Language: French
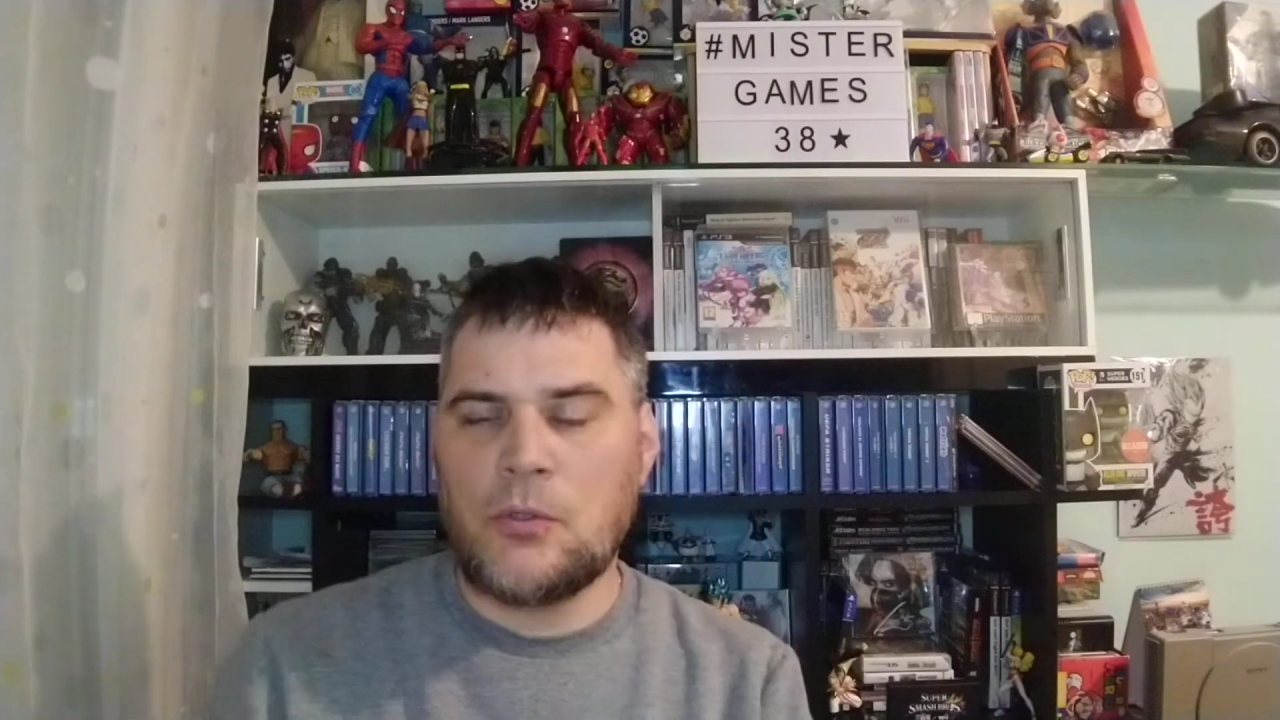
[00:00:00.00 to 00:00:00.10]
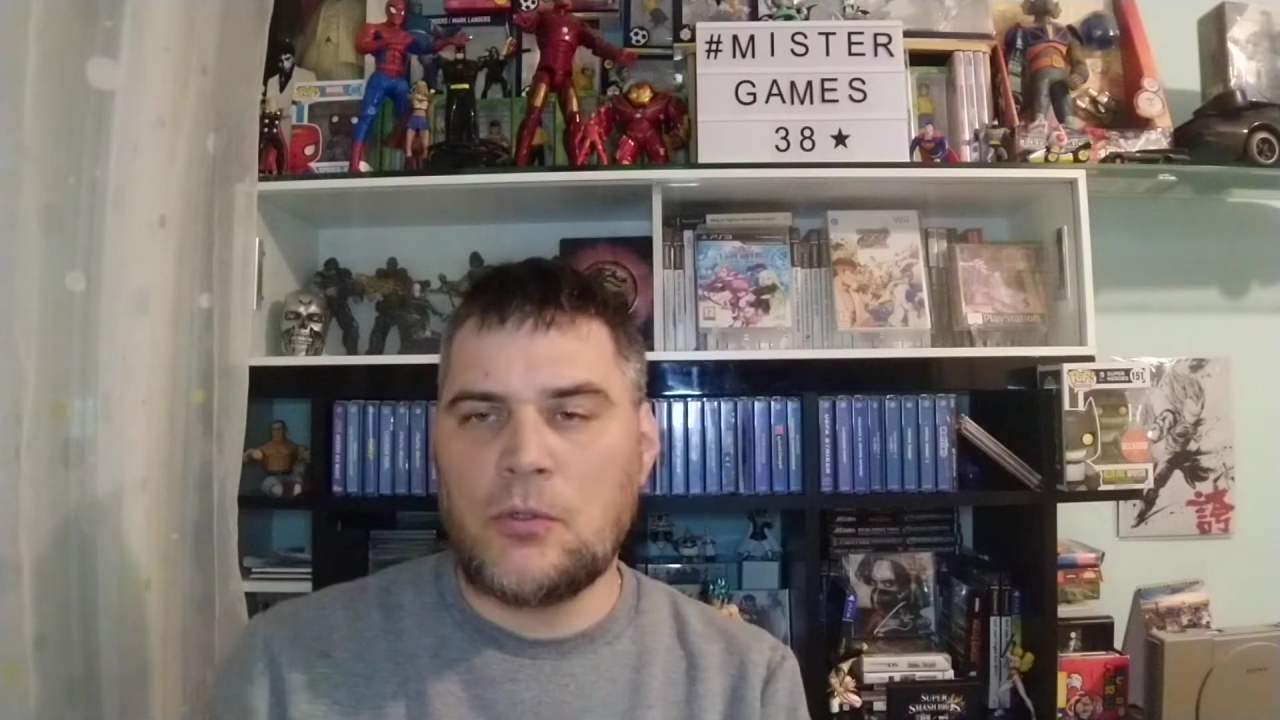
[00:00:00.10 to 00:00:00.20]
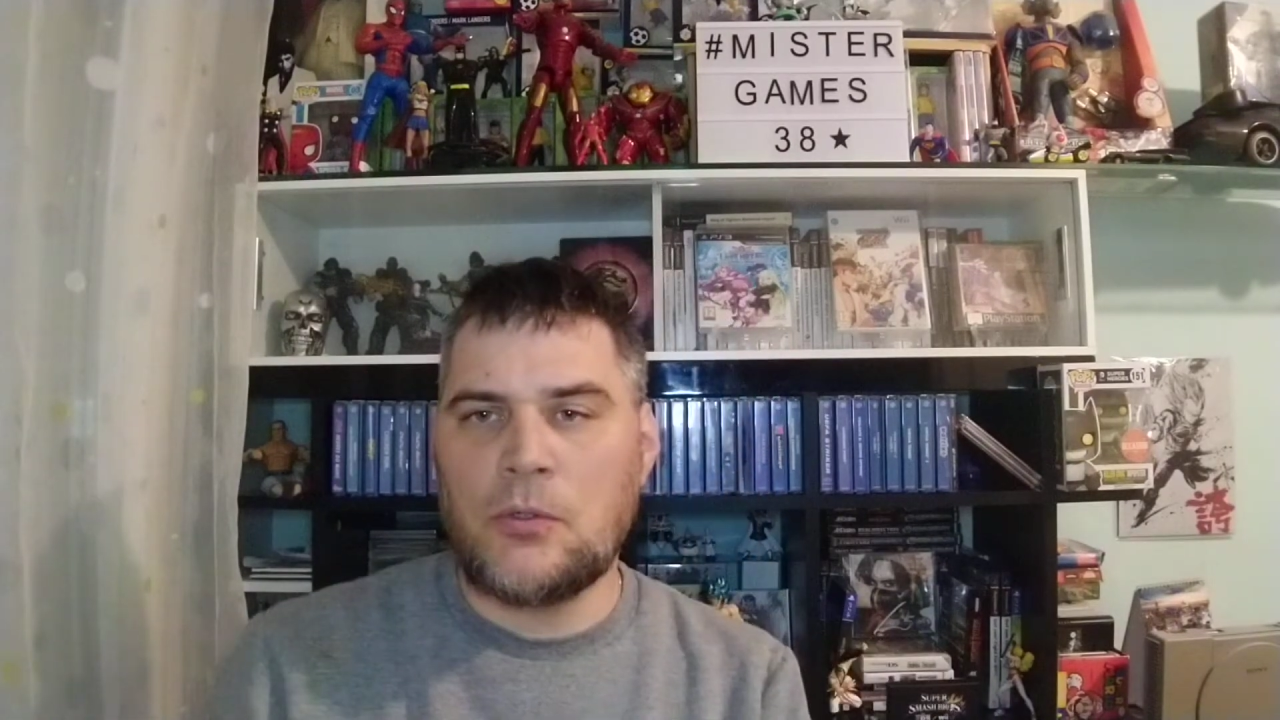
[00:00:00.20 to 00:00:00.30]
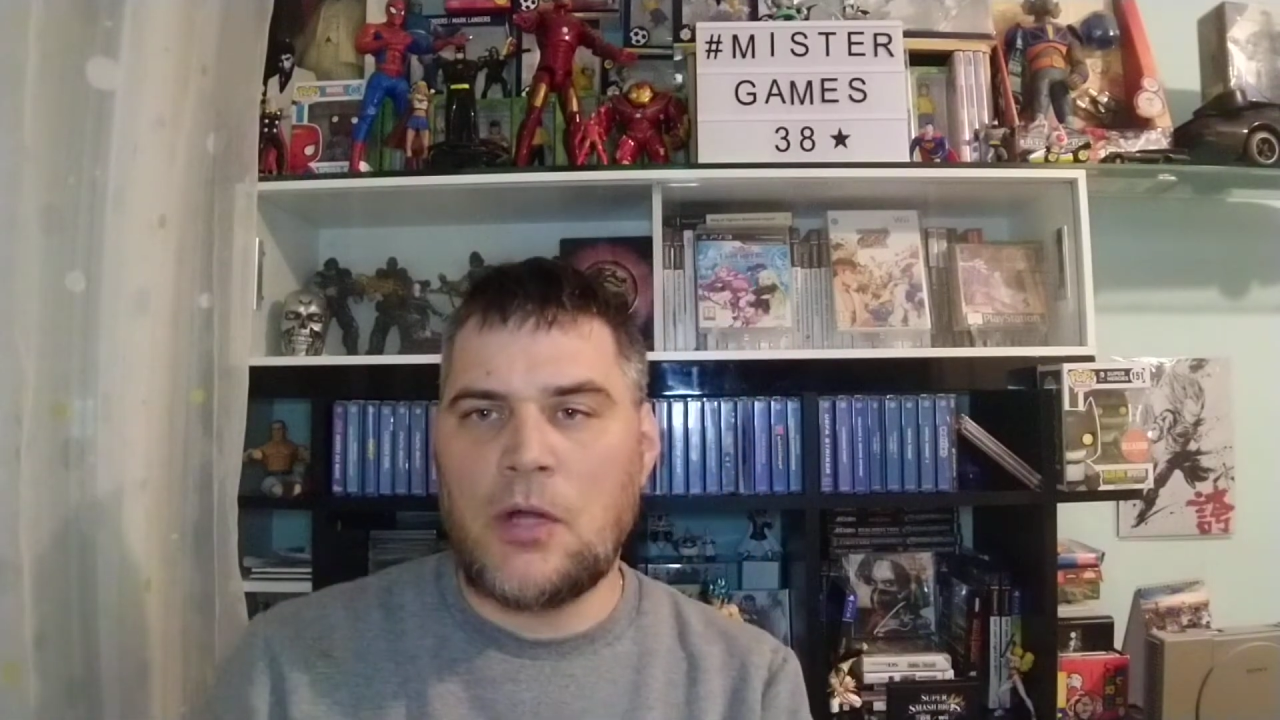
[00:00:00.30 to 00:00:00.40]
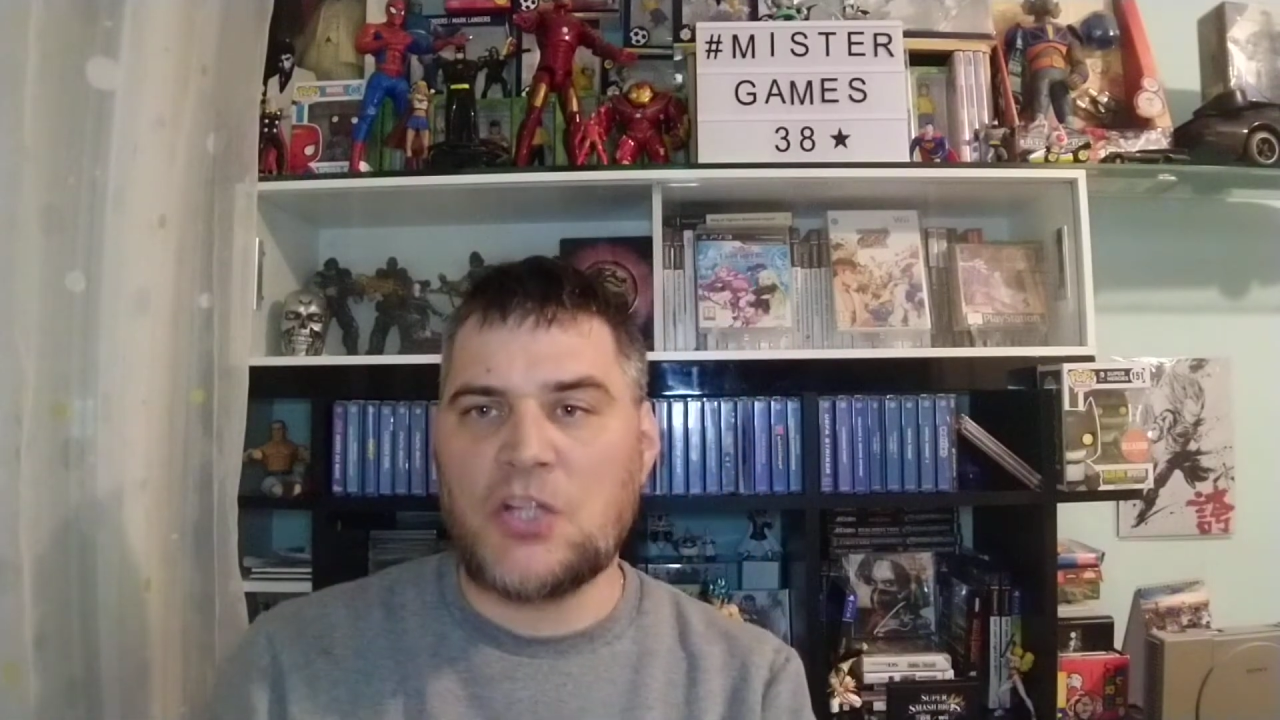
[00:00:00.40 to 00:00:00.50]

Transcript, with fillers: euh,